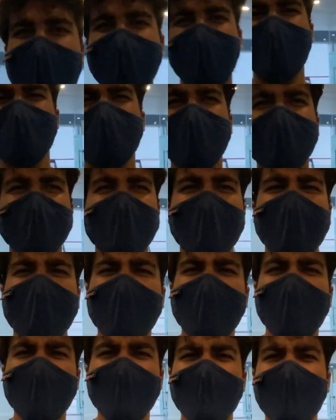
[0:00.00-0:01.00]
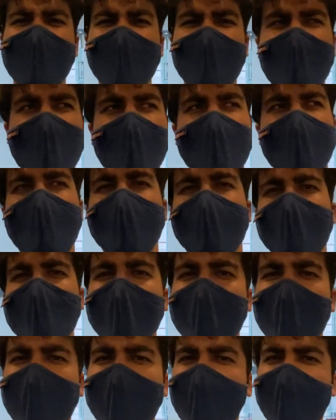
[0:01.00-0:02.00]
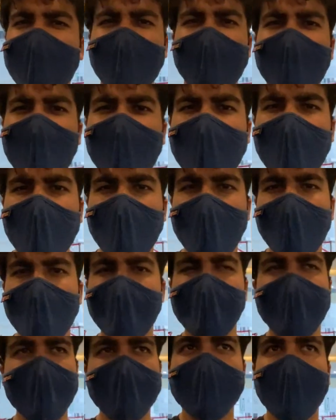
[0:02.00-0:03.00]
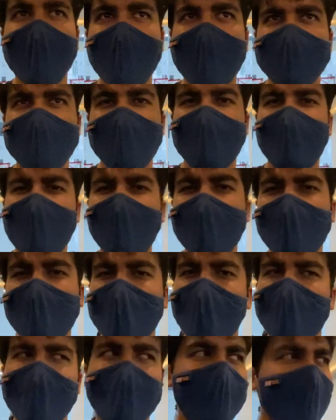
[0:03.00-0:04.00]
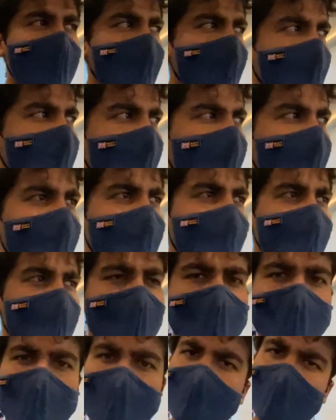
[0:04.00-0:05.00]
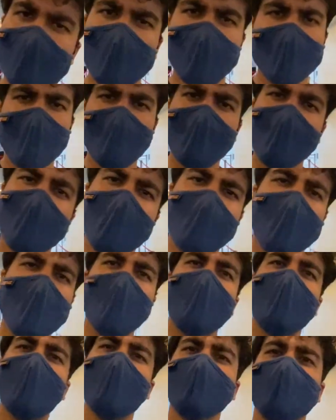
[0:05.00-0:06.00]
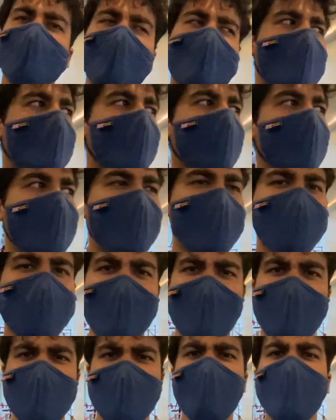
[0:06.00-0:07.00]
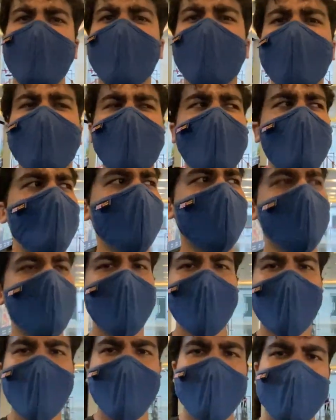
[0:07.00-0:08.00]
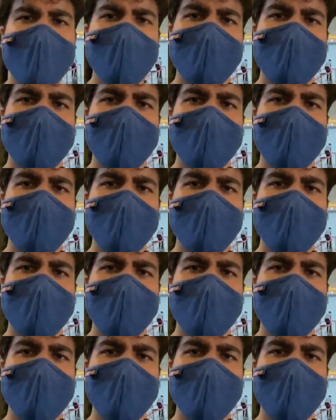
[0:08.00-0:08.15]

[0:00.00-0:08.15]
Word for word: अजीब सिस्टम है एंट्री टिकट के लिए कार्ड अलाउड नहीं है मतलब कार्ड एक्सेप्ट नहीं करते और केबल कार के लिए कार्ड एक्सेप्ट करते हैं नीचे भी रख लो कार्ड मशीन यार